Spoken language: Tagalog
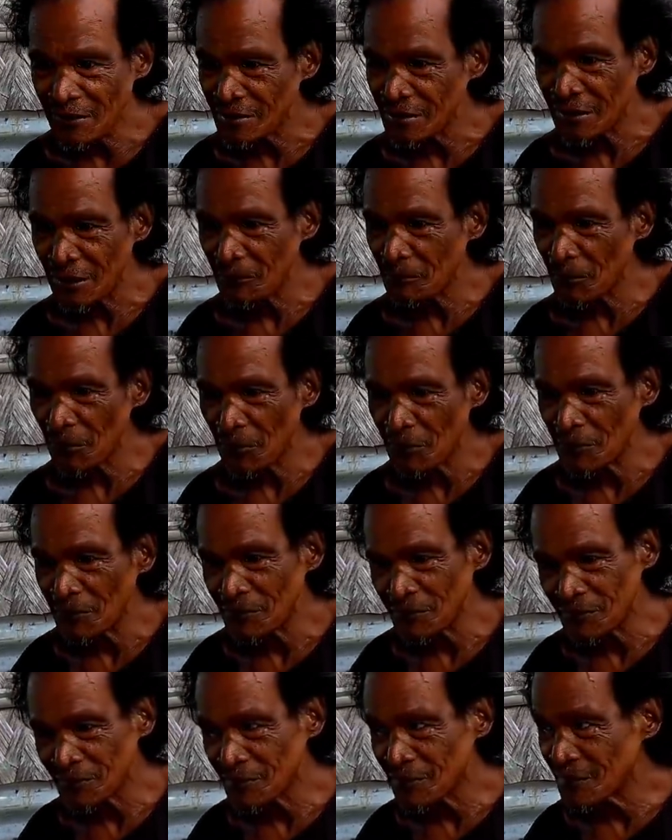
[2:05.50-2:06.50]
ah, Hindi po.
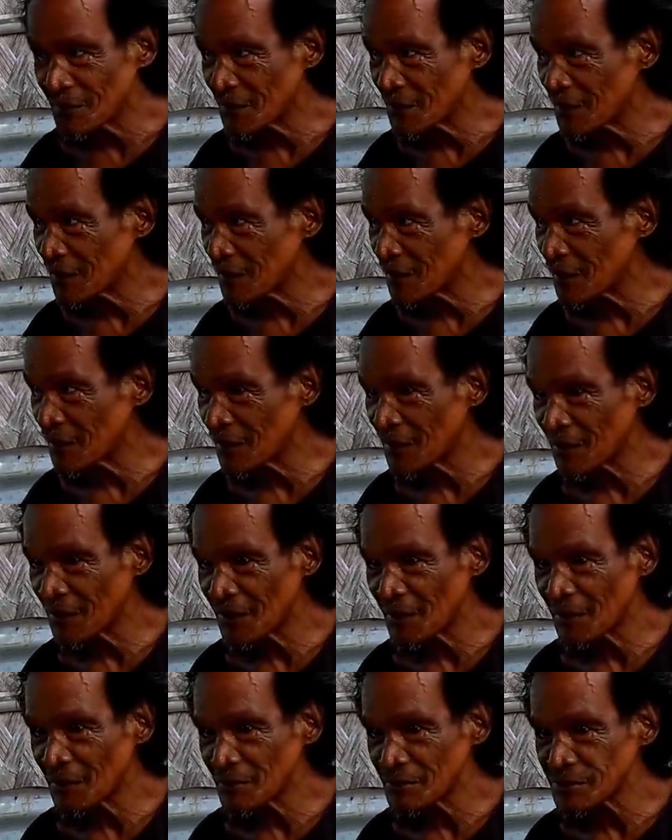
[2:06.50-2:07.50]

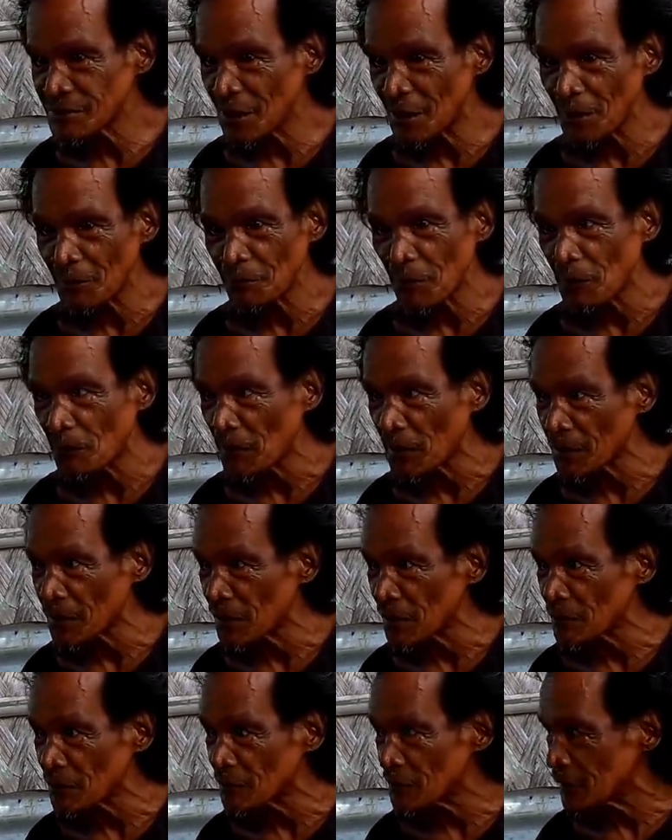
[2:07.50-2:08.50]
Hmm. Sa
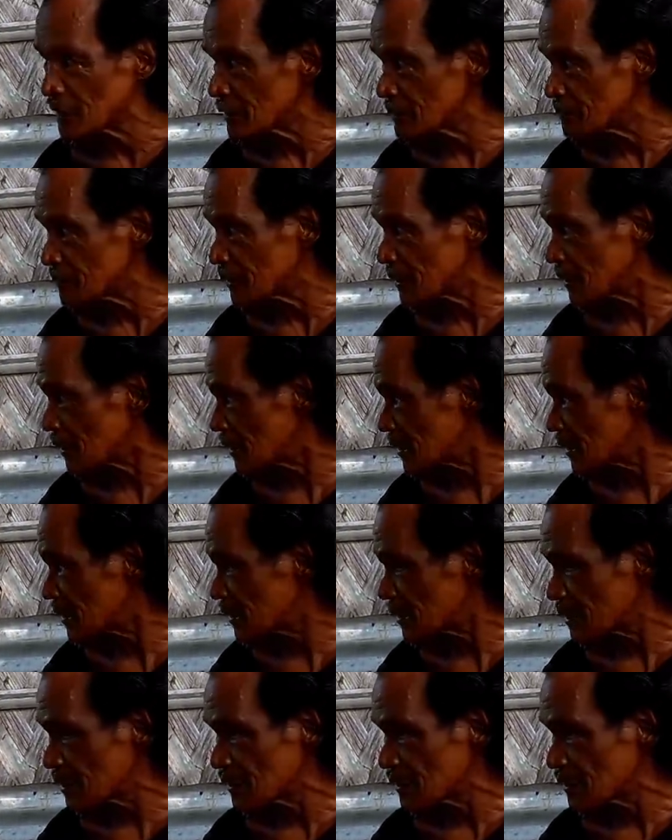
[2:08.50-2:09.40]
pamangkin ko yan. Sa mga